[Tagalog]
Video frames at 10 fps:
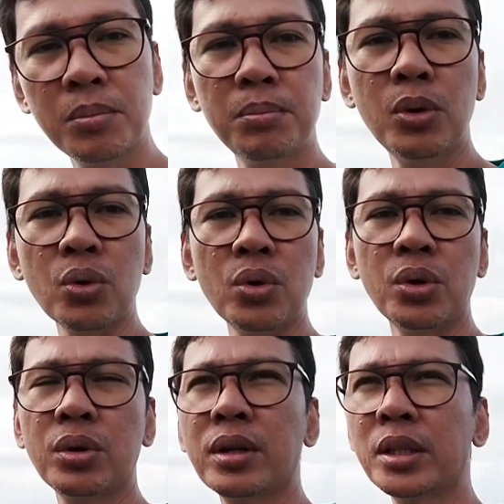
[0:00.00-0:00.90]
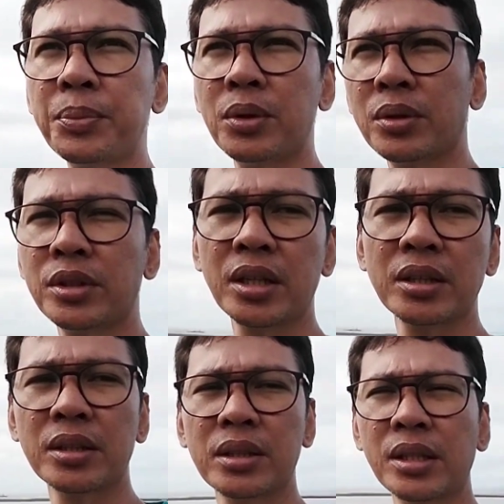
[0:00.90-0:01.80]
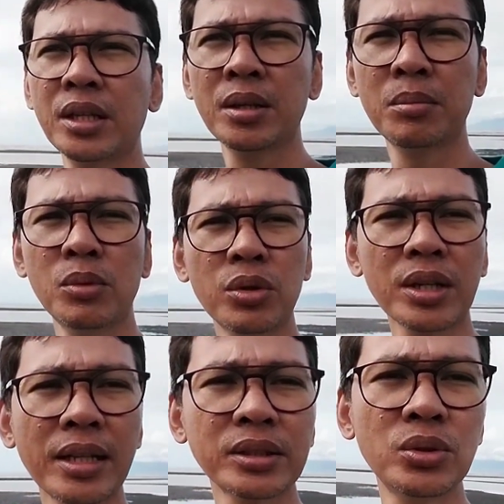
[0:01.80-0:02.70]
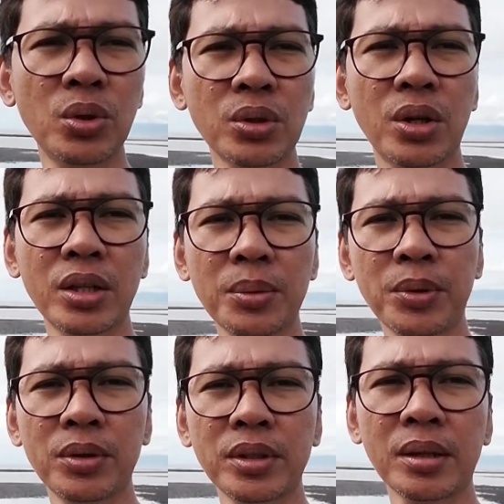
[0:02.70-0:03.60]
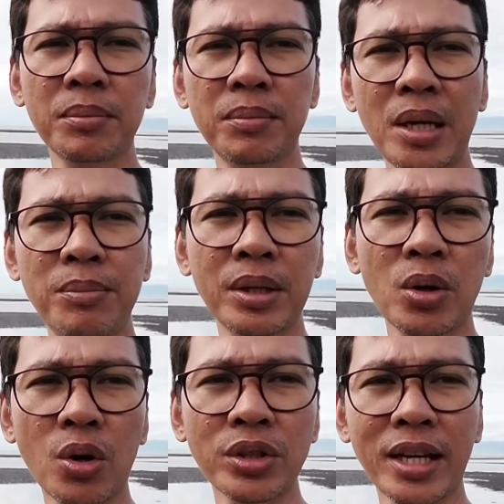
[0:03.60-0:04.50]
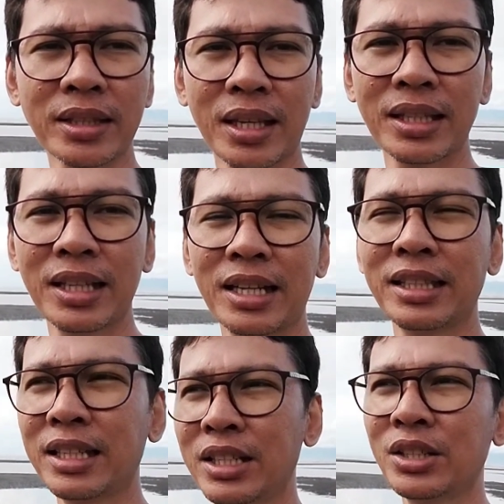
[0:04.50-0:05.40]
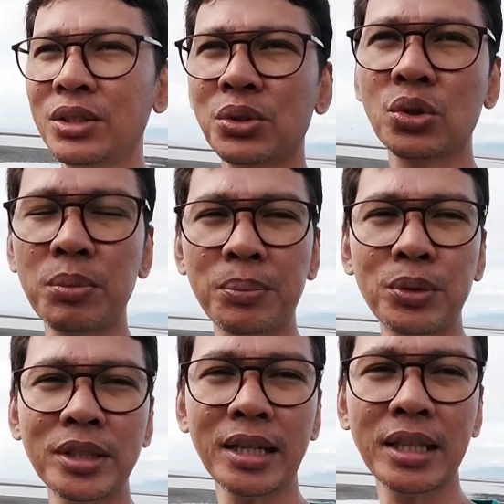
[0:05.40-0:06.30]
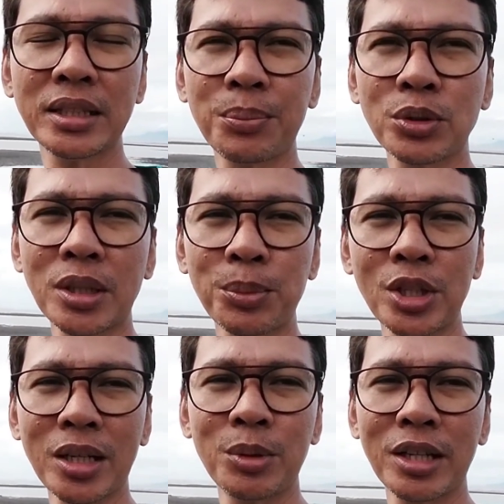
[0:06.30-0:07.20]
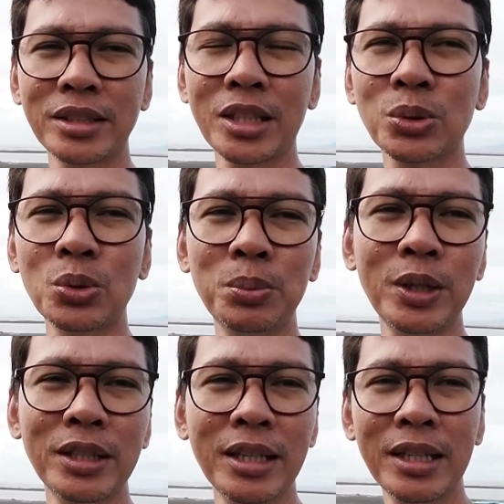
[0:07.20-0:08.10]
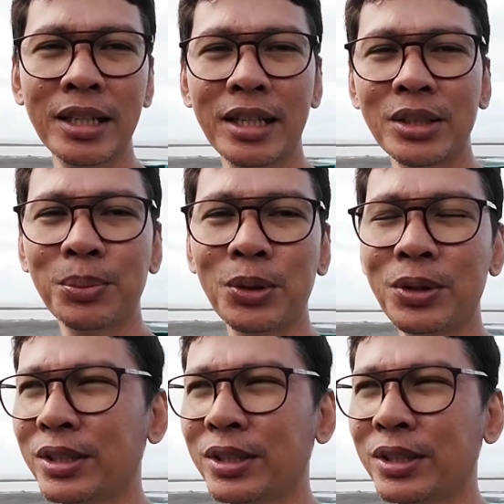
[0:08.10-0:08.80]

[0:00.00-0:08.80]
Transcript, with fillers: buko ano po ng murang nyug ano po ng baby coconut yan yung tubig po niya ay isa po sa pinakamagandang tubig ano po